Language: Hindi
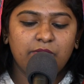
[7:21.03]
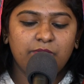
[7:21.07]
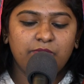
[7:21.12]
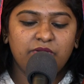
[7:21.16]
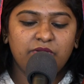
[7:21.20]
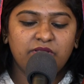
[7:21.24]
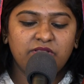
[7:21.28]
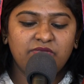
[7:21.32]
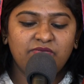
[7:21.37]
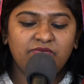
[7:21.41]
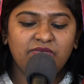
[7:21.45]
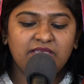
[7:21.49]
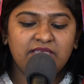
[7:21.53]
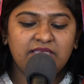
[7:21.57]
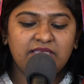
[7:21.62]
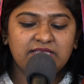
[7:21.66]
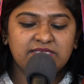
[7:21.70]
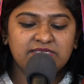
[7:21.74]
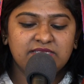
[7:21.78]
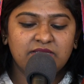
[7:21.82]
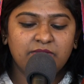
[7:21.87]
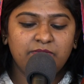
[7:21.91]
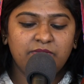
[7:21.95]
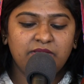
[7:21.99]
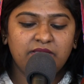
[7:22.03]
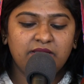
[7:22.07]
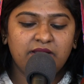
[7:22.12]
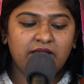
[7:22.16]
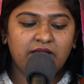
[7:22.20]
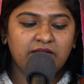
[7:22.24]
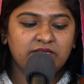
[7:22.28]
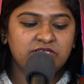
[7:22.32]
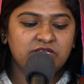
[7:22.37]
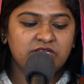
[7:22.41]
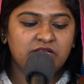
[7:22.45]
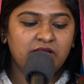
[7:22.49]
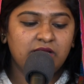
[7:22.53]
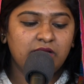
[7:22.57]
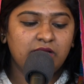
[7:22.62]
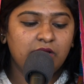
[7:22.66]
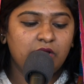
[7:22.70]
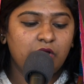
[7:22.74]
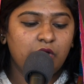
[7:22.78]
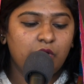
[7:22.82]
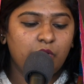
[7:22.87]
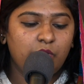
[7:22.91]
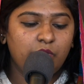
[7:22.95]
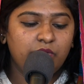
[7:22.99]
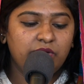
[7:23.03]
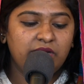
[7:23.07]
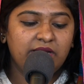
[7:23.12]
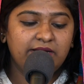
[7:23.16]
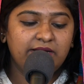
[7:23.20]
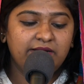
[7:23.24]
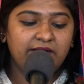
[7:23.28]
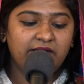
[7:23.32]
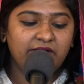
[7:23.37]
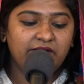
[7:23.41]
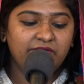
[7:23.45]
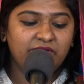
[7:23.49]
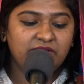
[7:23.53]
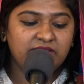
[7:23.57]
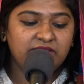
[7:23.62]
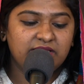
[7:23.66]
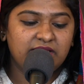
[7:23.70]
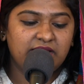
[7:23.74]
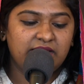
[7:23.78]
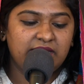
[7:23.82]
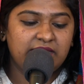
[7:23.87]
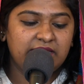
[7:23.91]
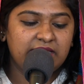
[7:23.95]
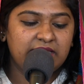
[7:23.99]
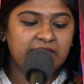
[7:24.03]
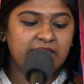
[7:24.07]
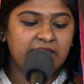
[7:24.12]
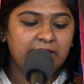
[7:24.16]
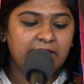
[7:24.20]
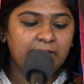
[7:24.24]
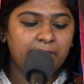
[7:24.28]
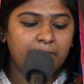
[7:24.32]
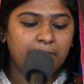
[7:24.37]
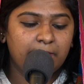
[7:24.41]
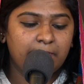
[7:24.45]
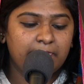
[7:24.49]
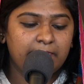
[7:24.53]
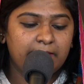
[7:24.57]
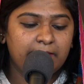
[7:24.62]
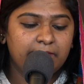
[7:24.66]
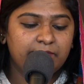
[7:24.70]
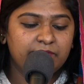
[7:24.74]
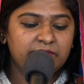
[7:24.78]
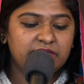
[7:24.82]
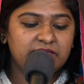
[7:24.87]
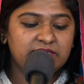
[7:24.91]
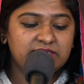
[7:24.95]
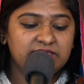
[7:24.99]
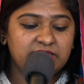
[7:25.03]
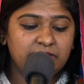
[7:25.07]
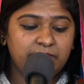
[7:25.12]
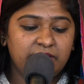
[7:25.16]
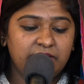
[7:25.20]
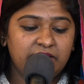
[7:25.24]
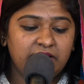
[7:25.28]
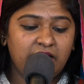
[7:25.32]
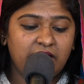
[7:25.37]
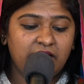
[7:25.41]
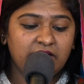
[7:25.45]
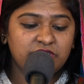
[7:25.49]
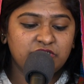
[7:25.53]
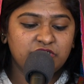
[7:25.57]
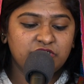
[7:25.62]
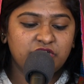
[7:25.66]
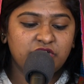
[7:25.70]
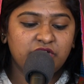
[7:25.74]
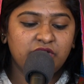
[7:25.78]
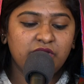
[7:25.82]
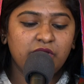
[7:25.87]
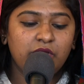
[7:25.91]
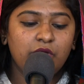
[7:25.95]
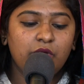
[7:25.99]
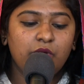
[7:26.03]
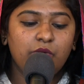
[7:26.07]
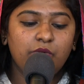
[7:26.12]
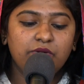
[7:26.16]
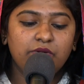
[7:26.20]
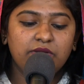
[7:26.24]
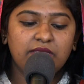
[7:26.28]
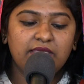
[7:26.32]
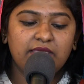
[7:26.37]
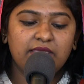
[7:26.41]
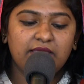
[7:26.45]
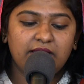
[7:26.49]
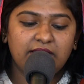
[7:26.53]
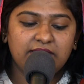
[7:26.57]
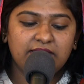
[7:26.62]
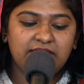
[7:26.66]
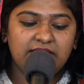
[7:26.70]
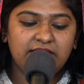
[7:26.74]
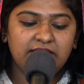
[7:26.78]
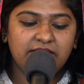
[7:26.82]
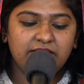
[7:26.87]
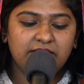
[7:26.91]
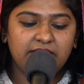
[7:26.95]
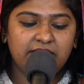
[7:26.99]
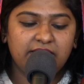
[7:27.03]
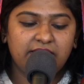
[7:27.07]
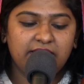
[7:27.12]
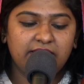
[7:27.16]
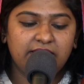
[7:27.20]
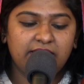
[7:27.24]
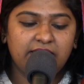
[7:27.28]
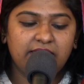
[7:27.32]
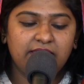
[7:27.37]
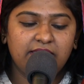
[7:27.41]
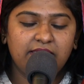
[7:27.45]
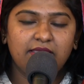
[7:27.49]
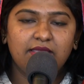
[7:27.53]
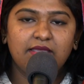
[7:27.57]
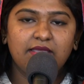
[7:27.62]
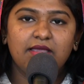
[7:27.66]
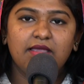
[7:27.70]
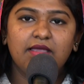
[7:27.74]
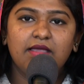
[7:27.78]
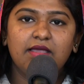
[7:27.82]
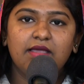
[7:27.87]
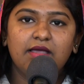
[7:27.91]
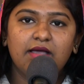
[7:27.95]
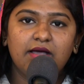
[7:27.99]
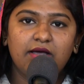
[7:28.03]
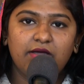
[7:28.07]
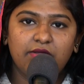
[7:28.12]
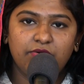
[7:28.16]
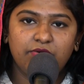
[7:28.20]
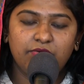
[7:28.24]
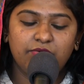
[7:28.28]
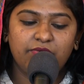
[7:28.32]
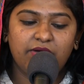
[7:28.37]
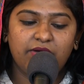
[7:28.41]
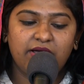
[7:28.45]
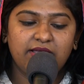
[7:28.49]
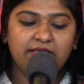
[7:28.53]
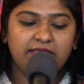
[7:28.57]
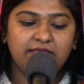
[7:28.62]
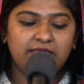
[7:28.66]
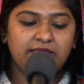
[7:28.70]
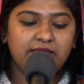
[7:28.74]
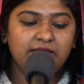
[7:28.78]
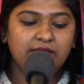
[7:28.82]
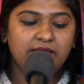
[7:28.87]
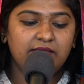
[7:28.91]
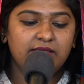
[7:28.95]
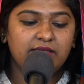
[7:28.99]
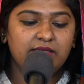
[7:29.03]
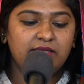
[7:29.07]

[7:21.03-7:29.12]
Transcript: पृथ्वी के सभी राजा उन्हें दंडवत करेंगे सभी राष्ट्र उनके अधीन रहेंगे अनुवाक्य